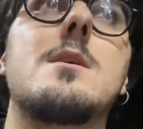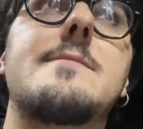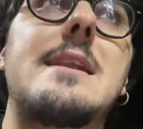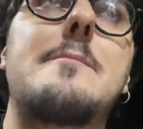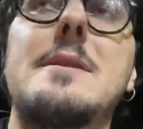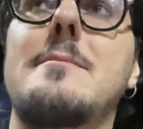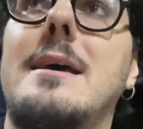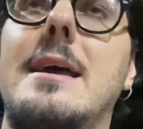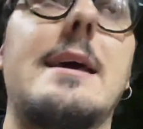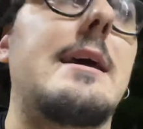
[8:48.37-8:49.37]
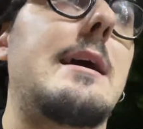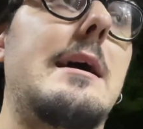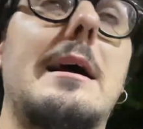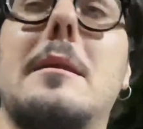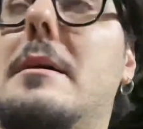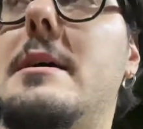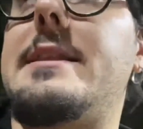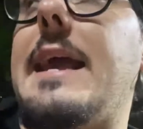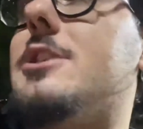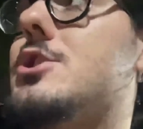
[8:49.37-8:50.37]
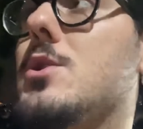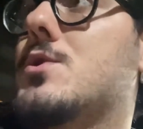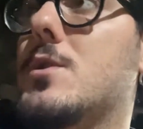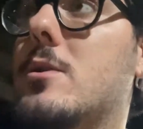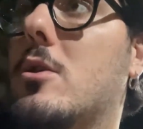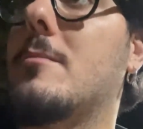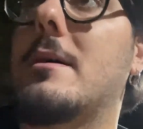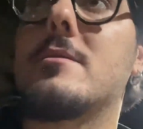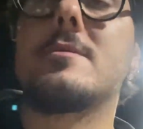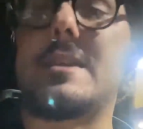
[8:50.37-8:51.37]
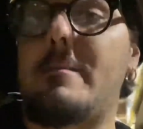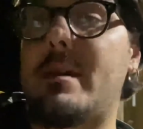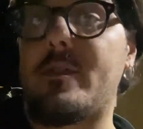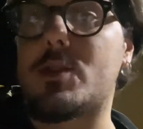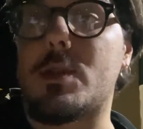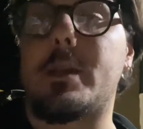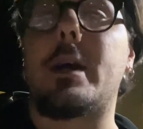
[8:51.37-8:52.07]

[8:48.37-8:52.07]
tra le prime 10-8 eh, d'Europa, sempre fisso ogni